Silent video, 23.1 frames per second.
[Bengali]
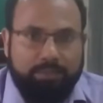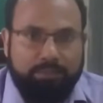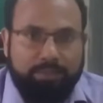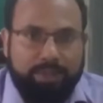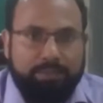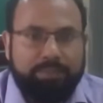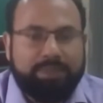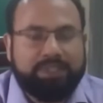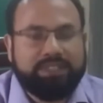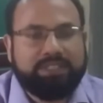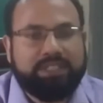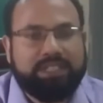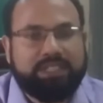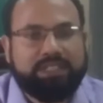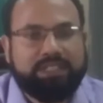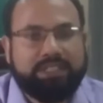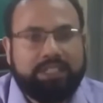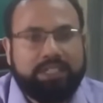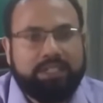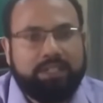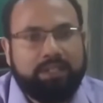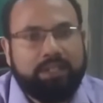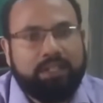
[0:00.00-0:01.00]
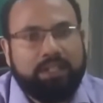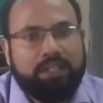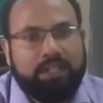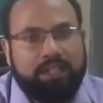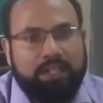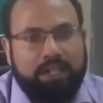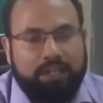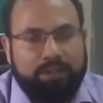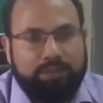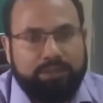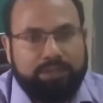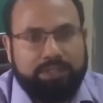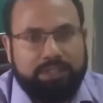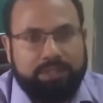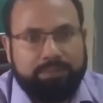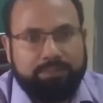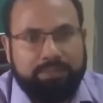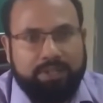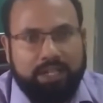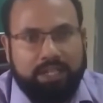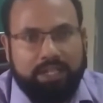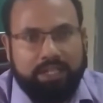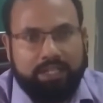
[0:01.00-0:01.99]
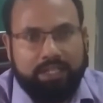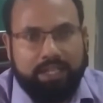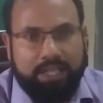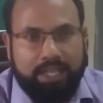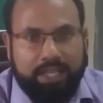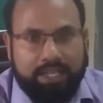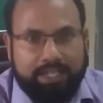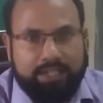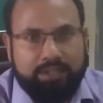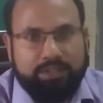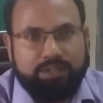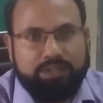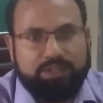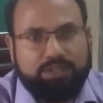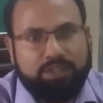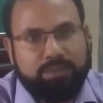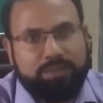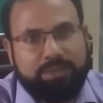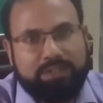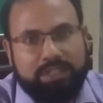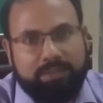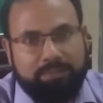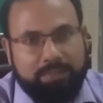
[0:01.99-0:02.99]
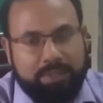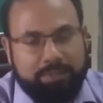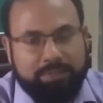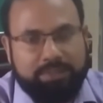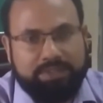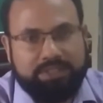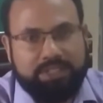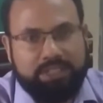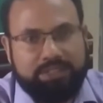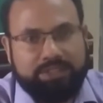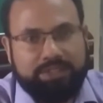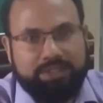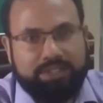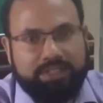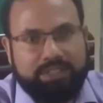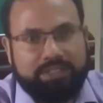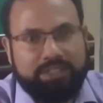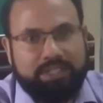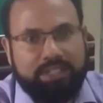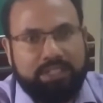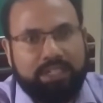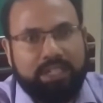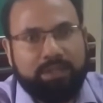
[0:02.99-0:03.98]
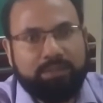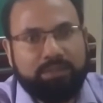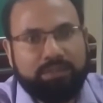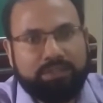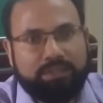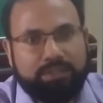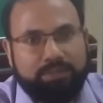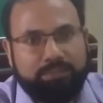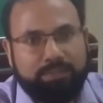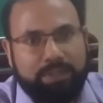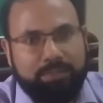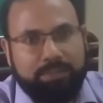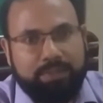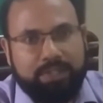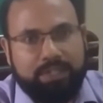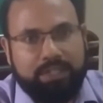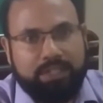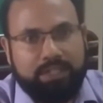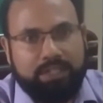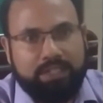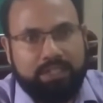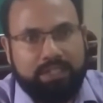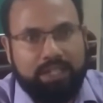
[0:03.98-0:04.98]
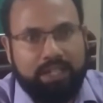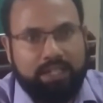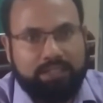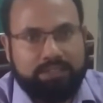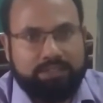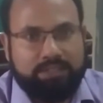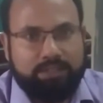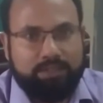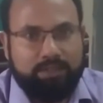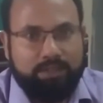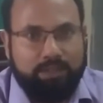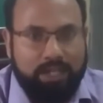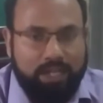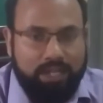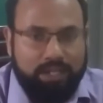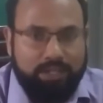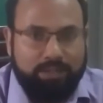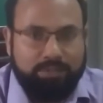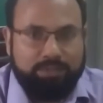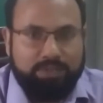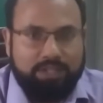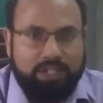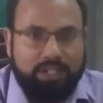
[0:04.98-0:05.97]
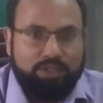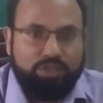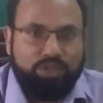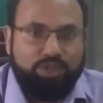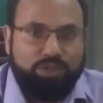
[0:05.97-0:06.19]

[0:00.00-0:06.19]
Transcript: পেঁপে চাষি উনি প্রায় এক একর জমিতে পেঁপে চাষ করেছেন এবং পেঁপে গাছ আলহামদুলিল্লাহ